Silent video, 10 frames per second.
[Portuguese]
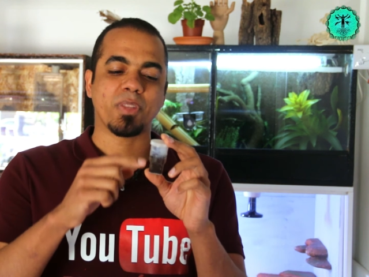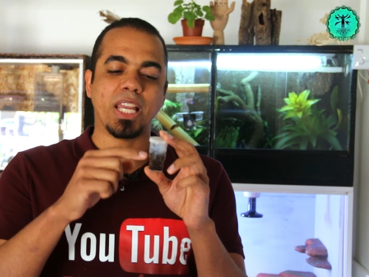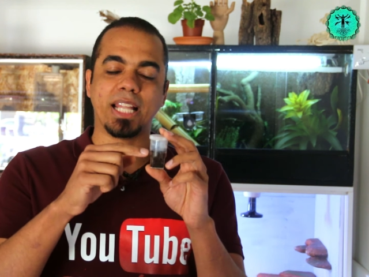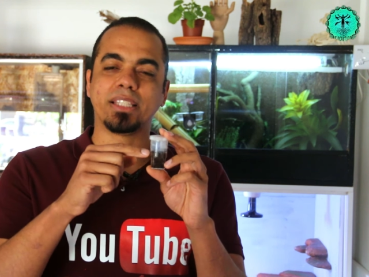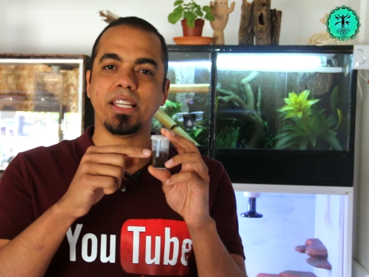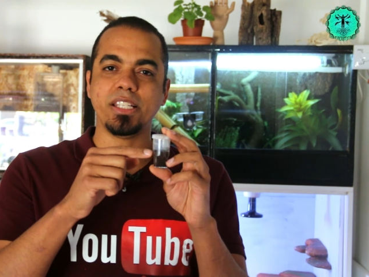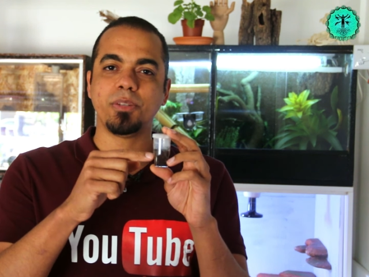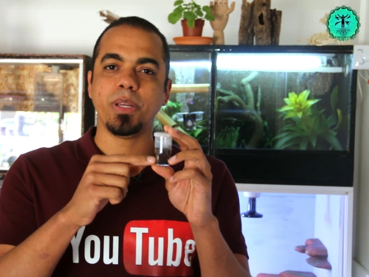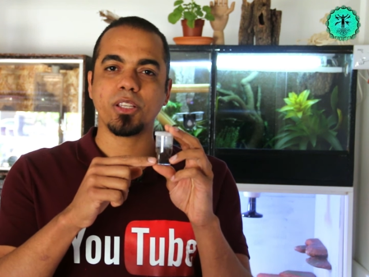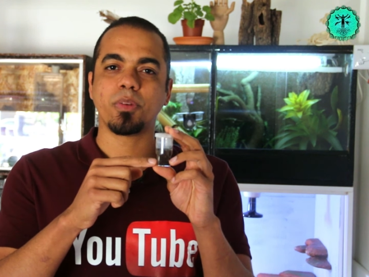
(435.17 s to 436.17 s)
ela
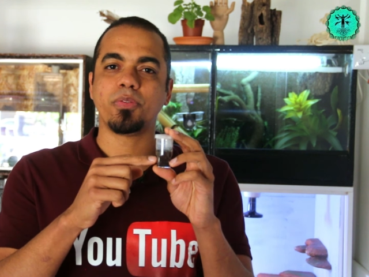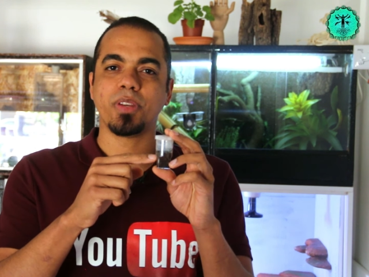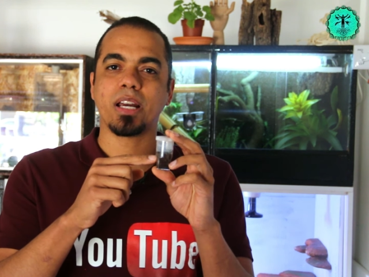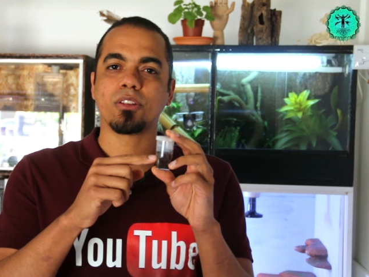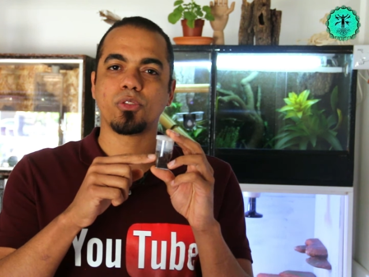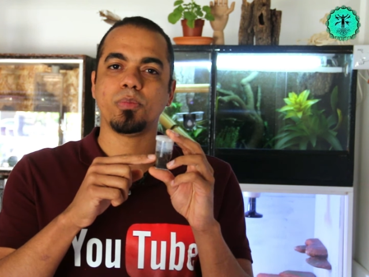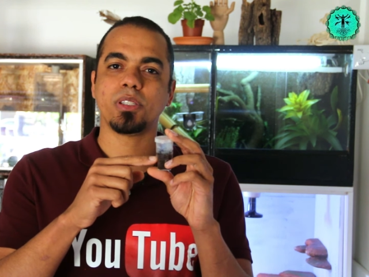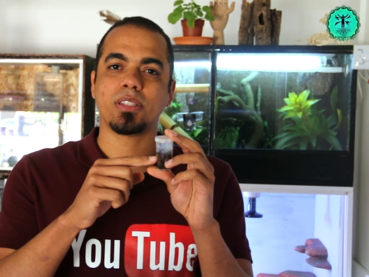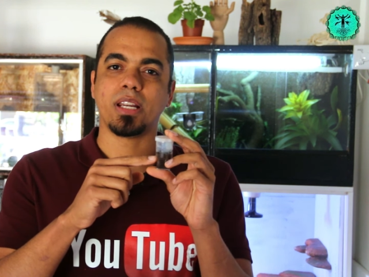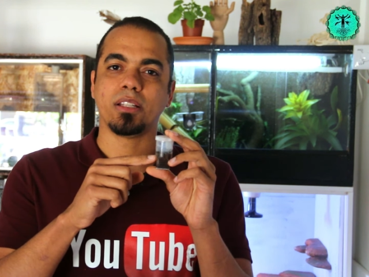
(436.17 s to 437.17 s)
tende mesmo a ficar no
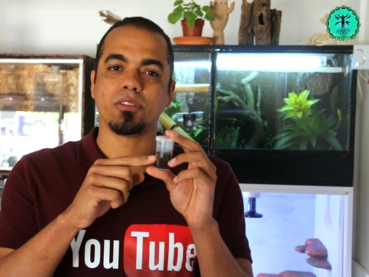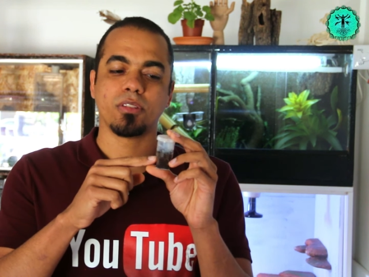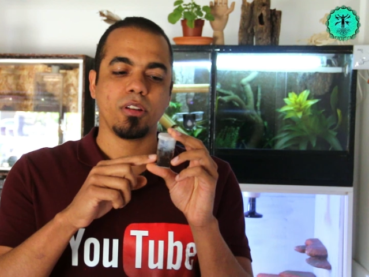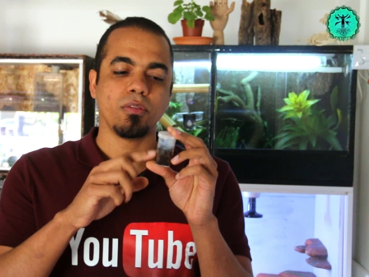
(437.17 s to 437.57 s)
substrato.